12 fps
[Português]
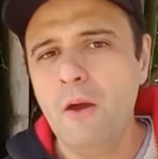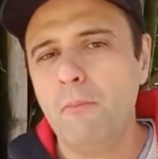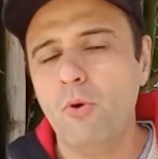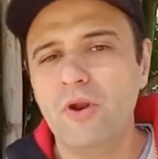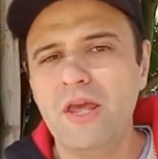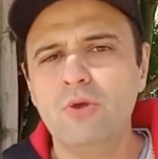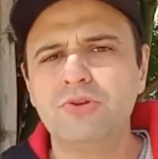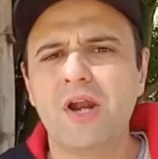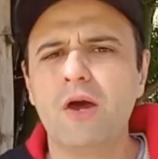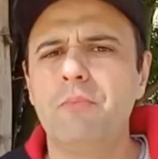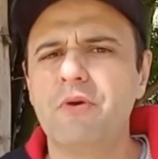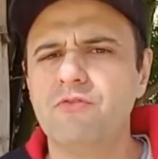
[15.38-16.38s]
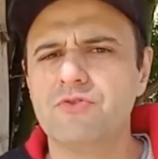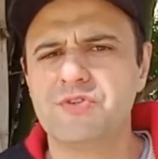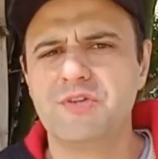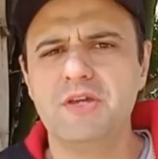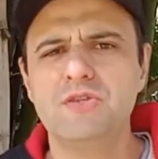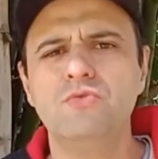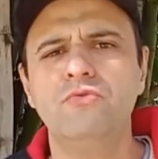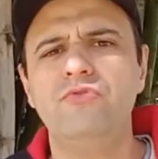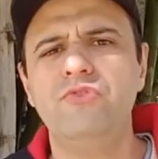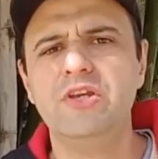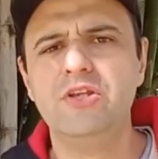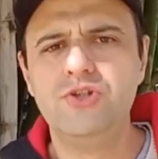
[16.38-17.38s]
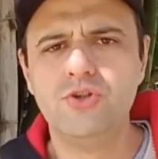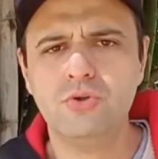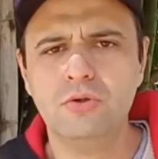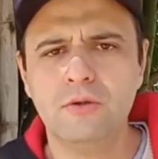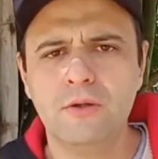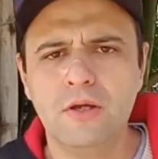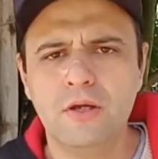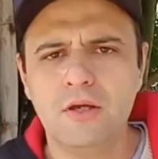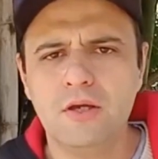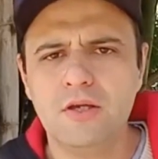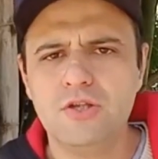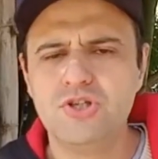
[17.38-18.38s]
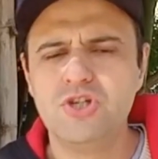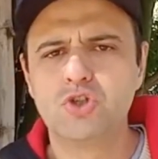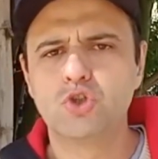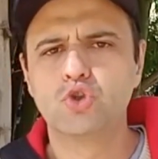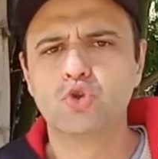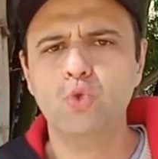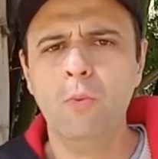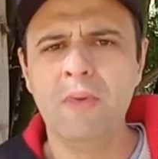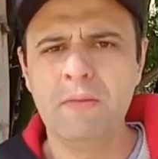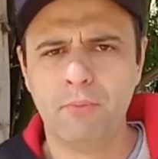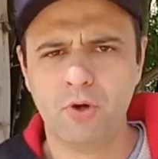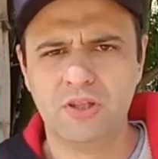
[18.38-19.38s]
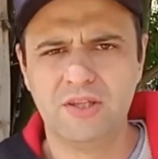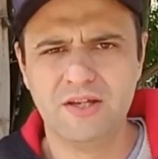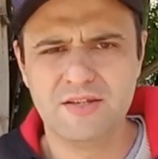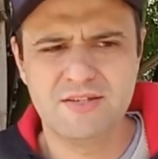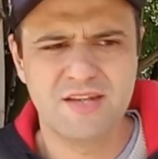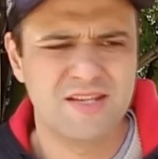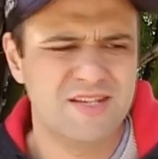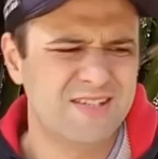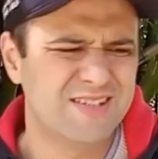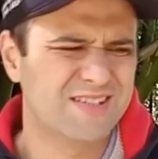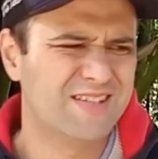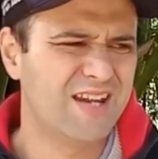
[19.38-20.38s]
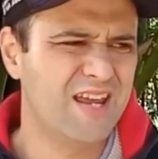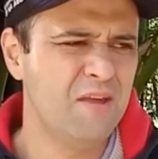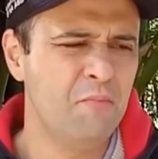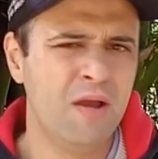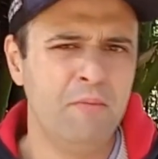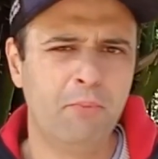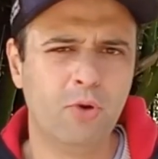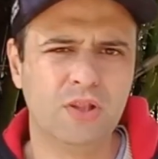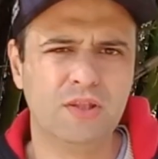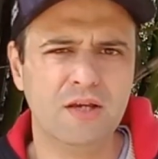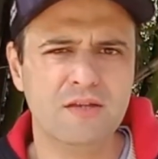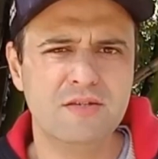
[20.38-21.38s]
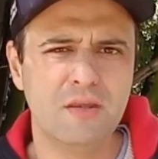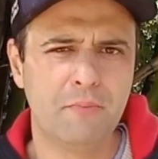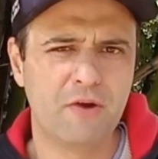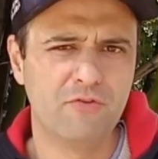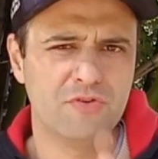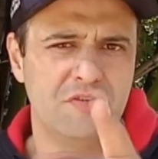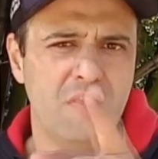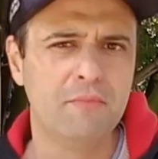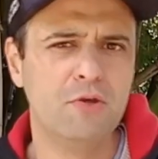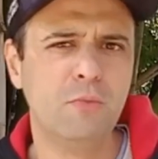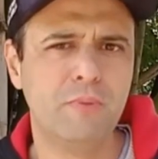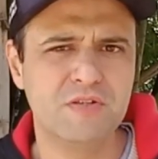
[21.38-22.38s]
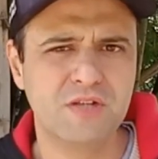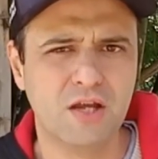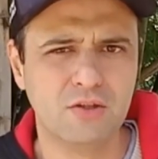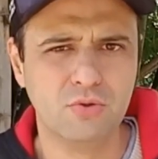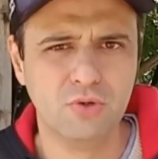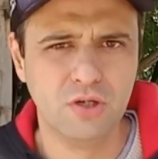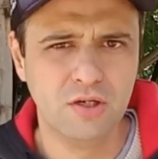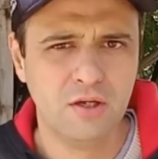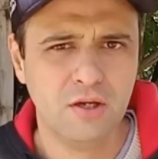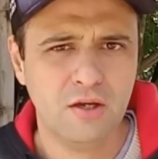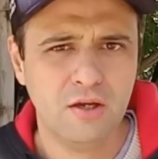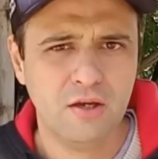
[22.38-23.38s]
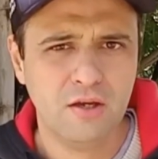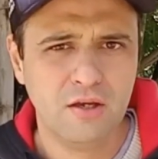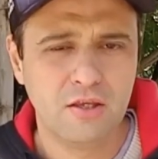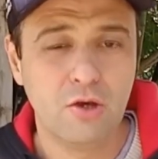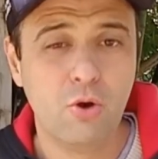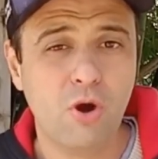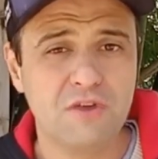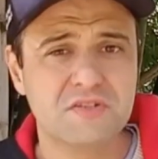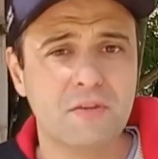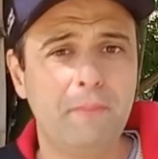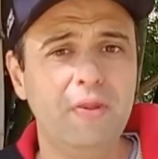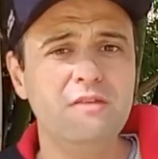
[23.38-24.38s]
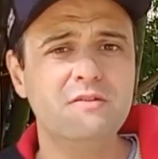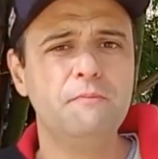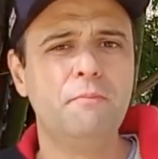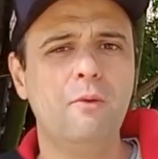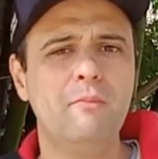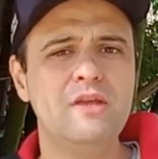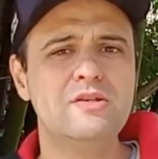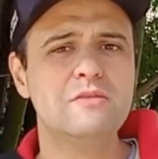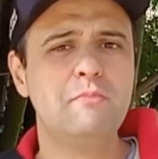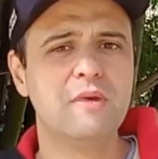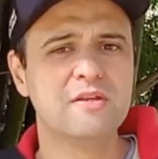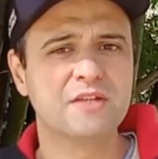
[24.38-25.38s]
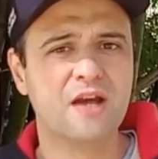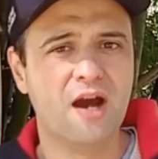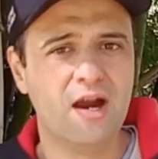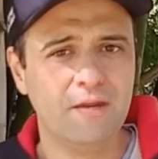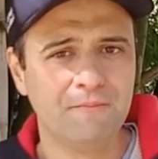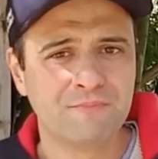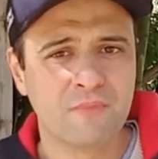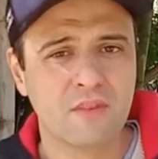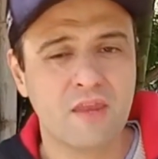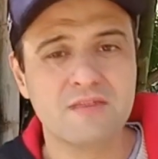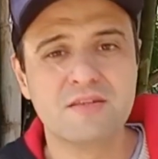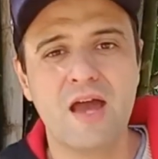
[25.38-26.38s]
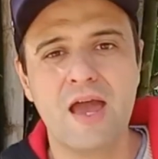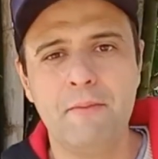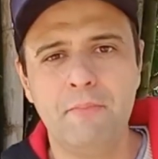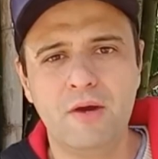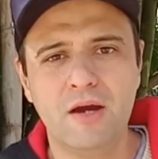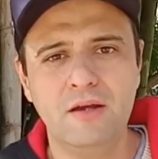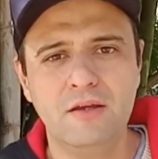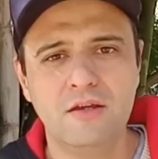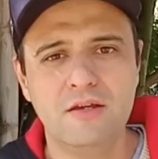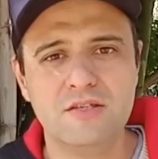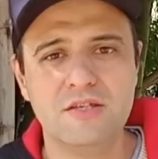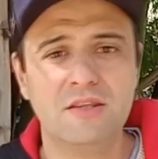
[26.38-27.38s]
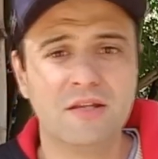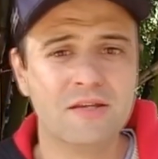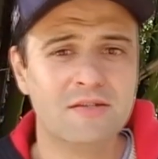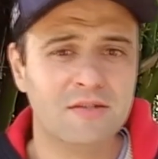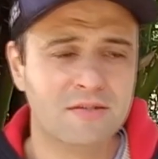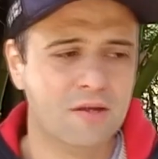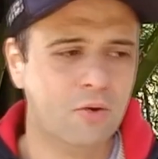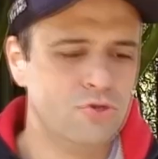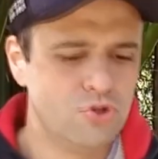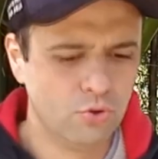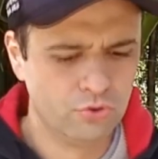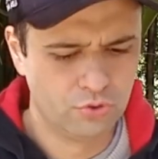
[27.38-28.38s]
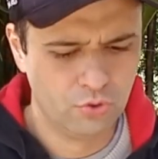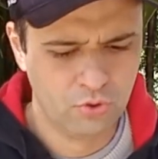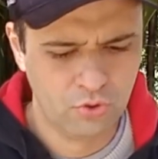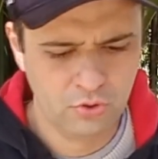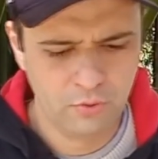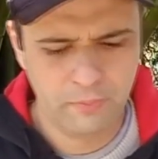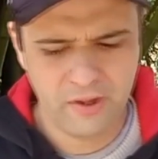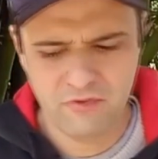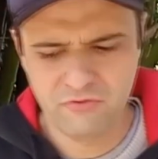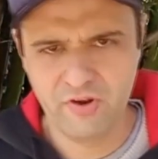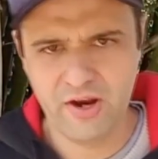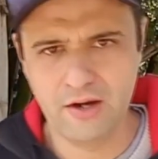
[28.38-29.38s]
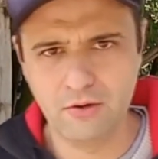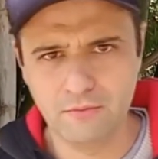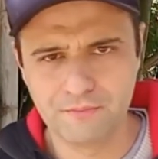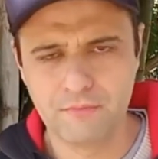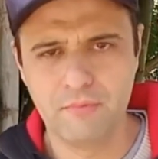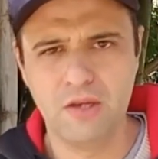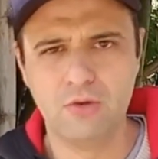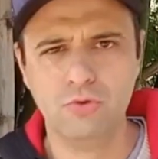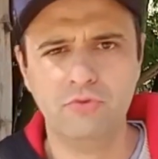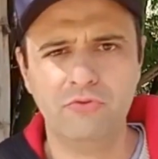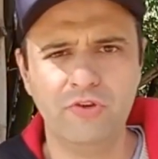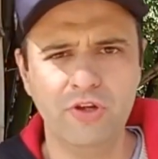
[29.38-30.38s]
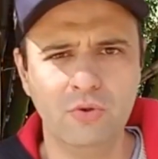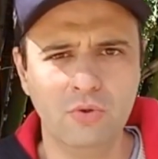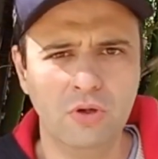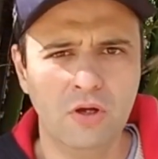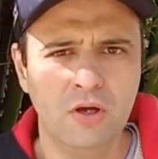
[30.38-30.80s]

porém eu trago para vocês um vídeo de suma importância, de extrema importância para você, amigo pescador, que gosta principalmente de pescar nessa época de transição de outono para inverno período frio.